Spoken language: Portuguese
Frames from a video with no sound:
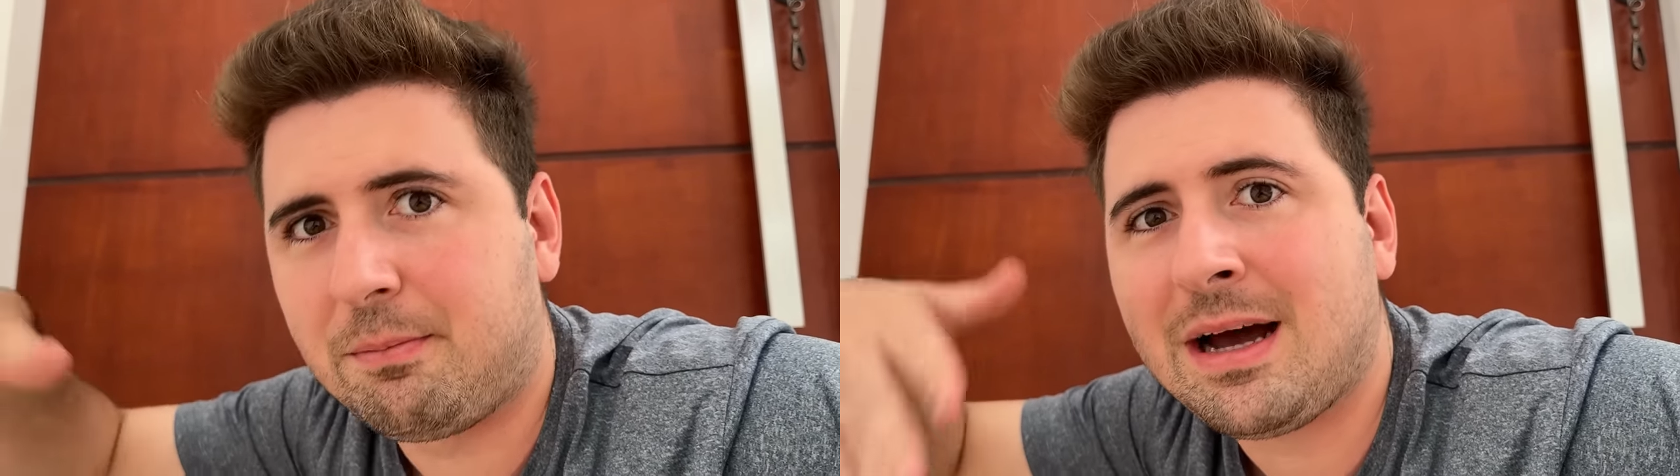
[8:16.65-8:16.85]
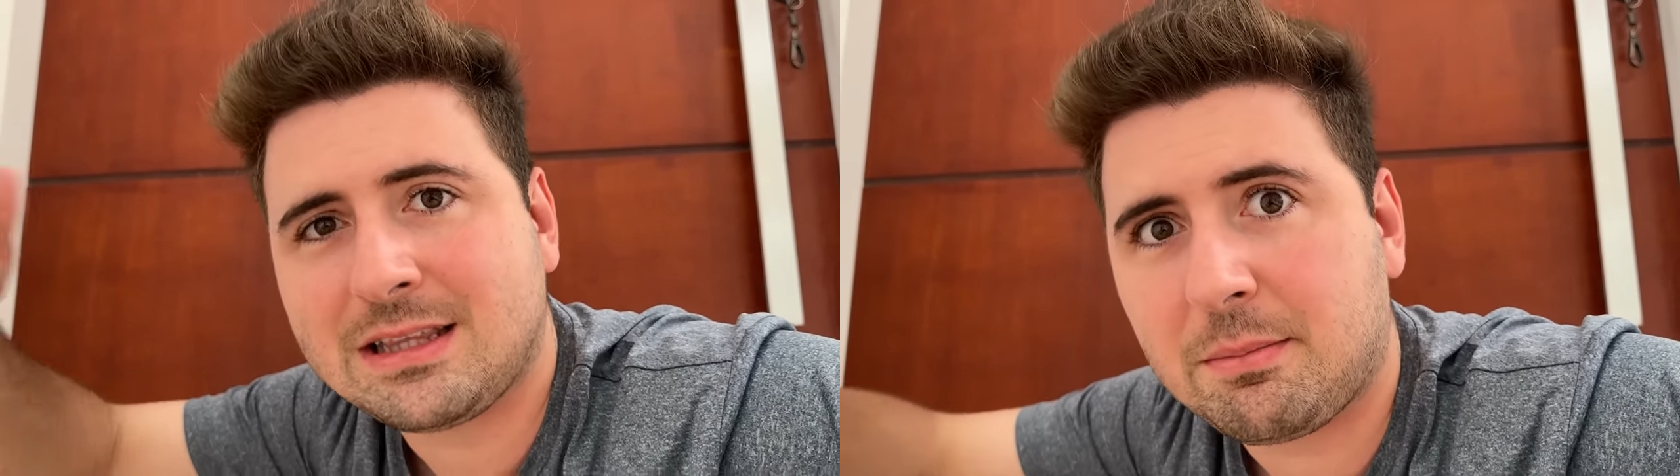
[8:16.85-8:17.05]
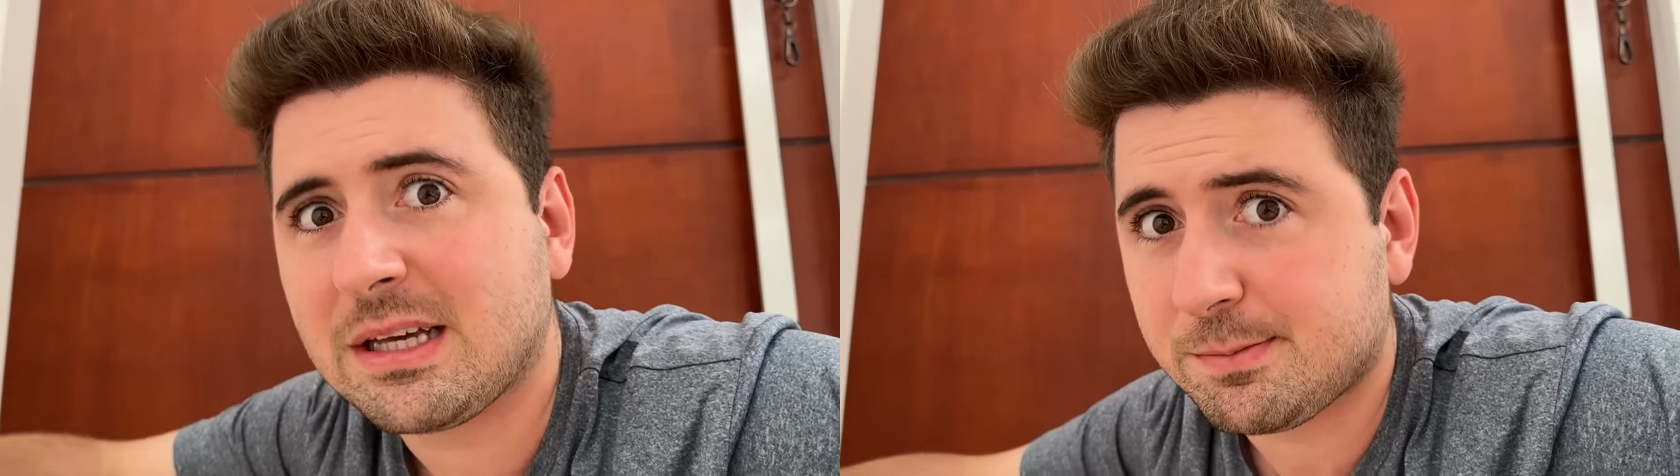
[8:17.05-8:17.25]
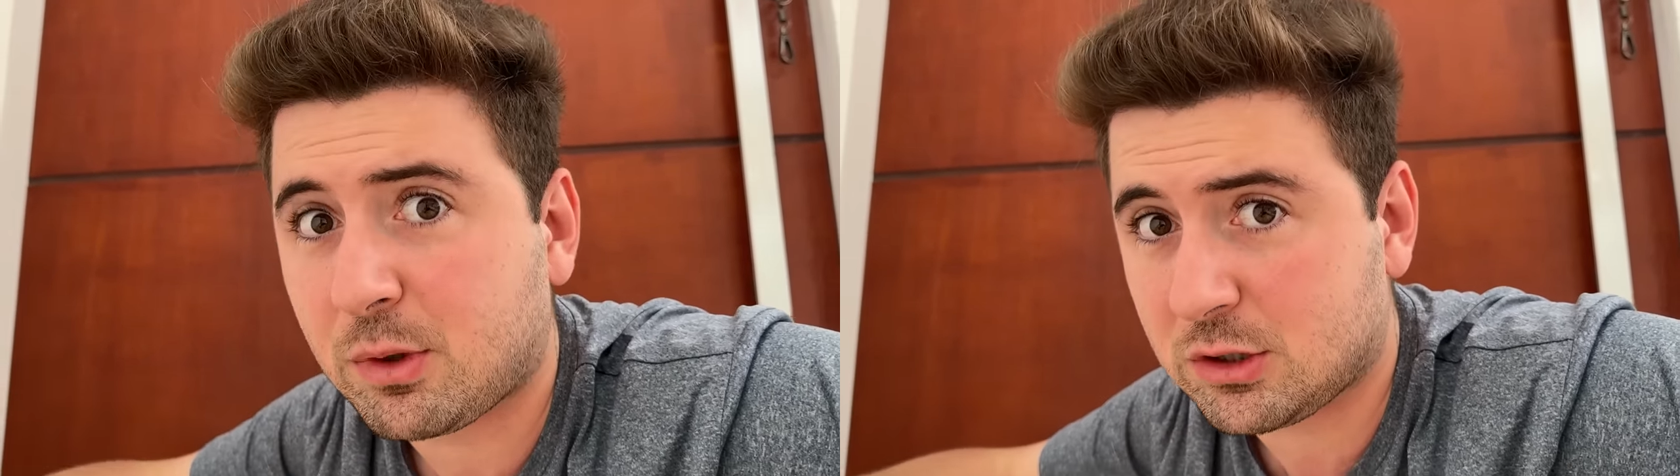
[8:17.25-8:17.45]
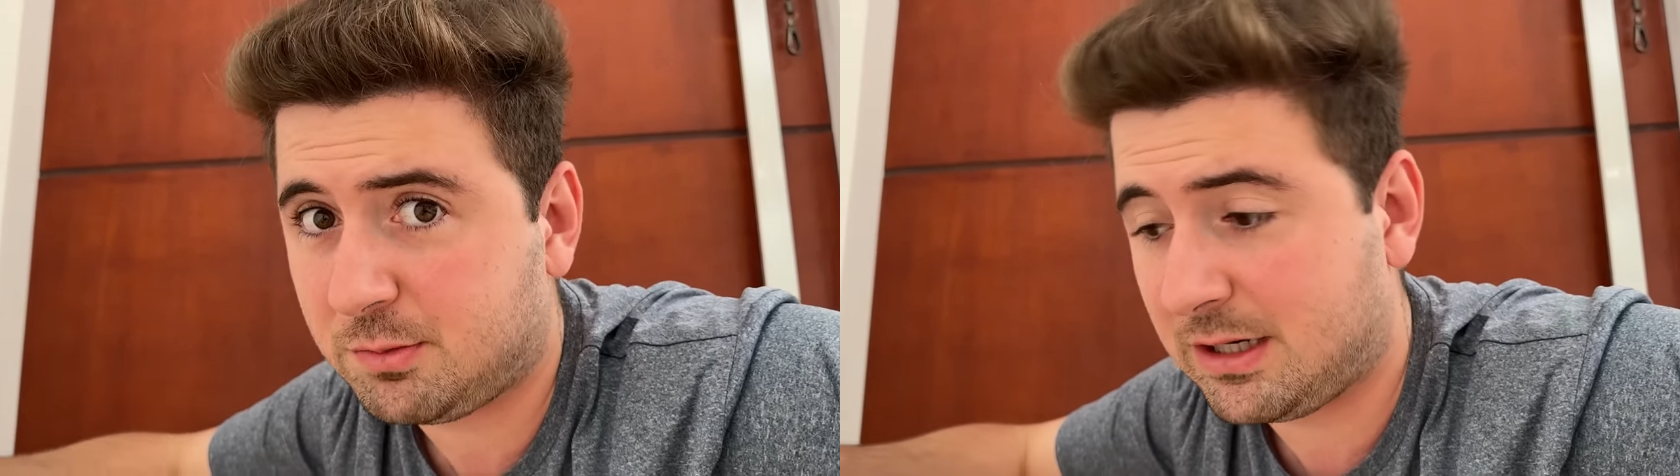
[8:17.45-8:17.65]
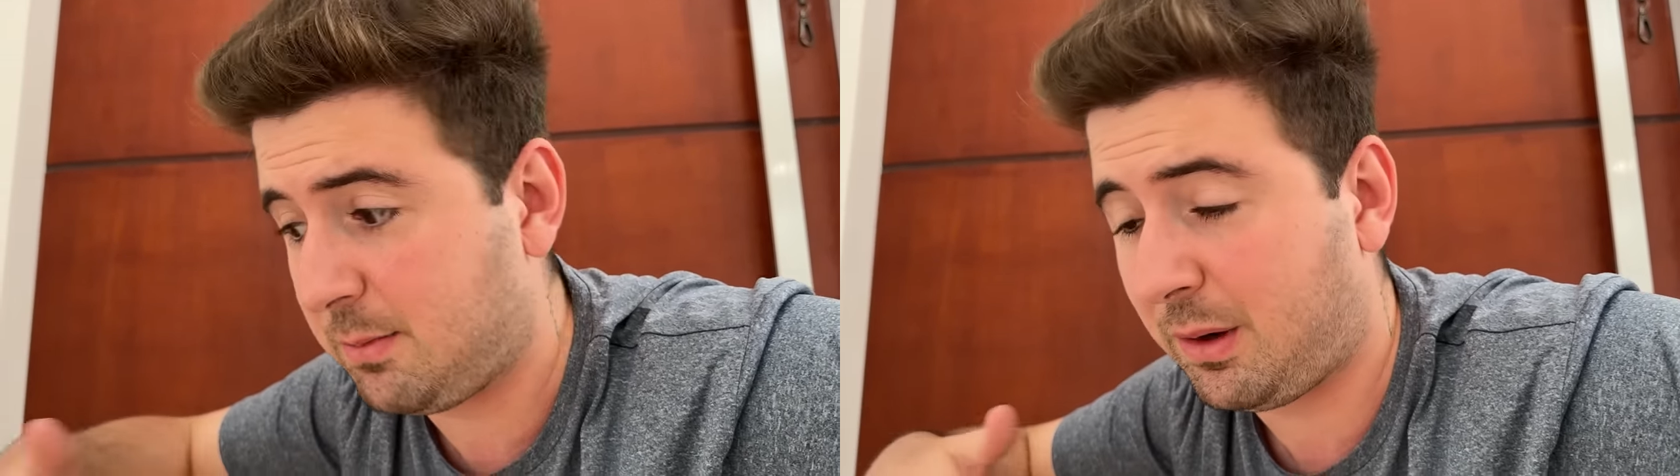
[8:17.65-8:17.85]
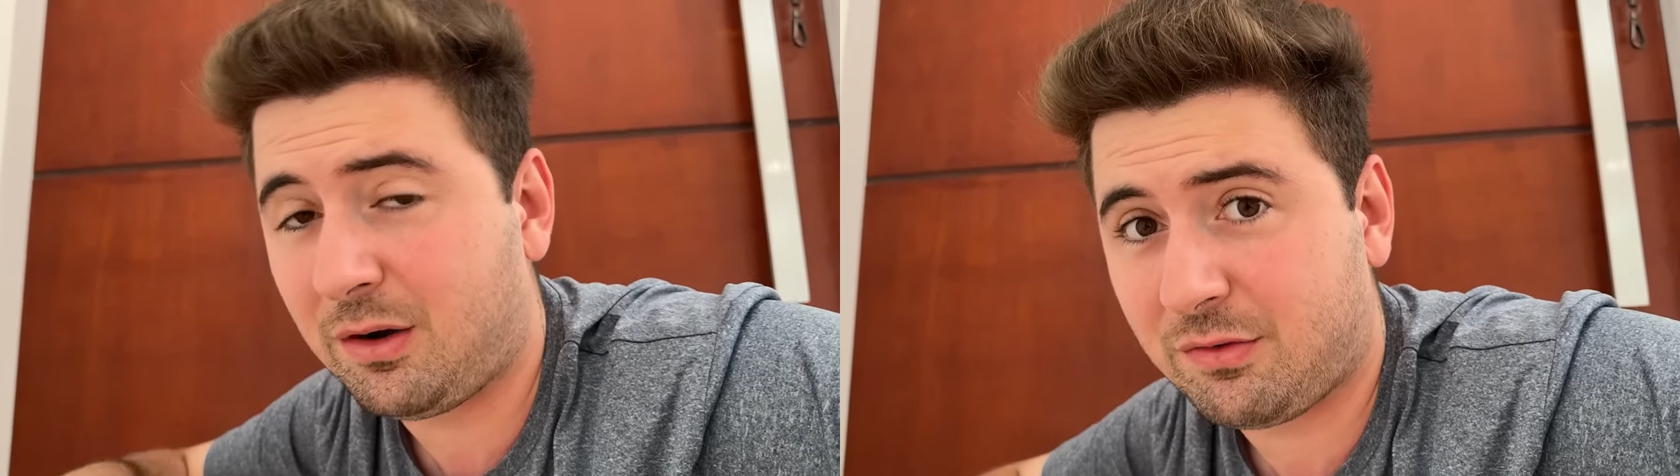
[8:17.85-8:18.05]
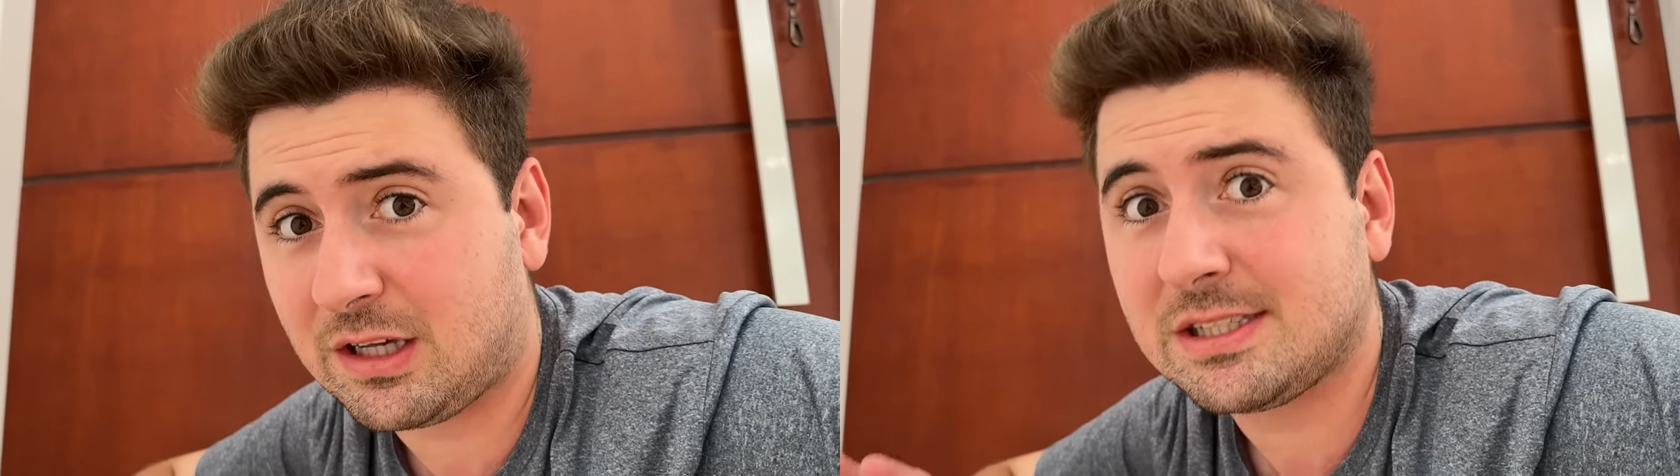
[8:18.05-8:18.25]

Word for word: mata mais próxima, né? Pra ela ficar